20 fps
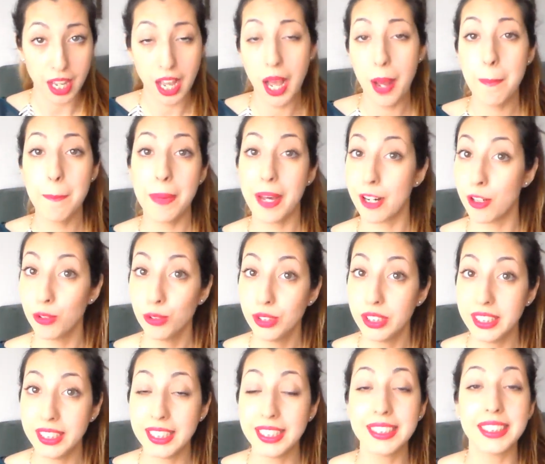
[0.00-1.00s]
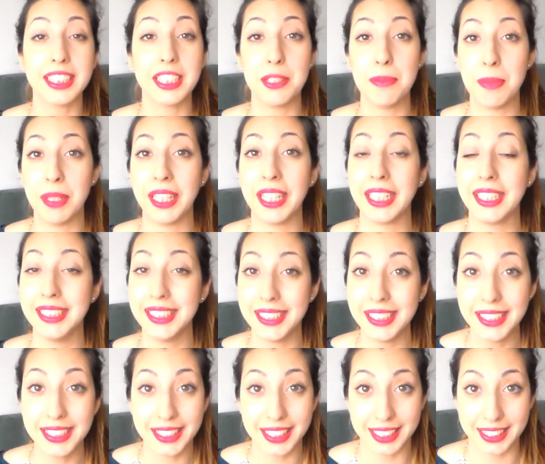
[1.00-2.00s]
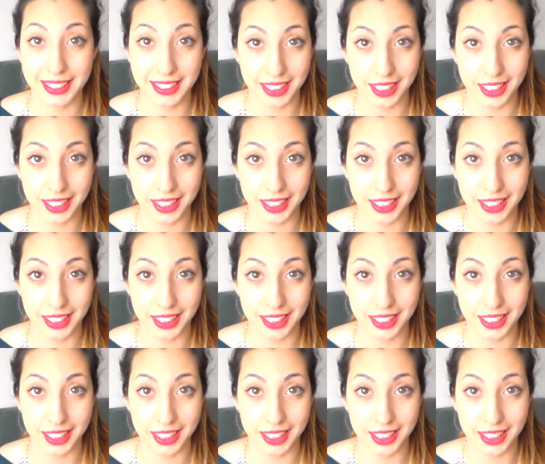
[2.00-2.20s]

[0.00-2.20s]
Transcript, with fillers: ambas rutinas y me dijisteis que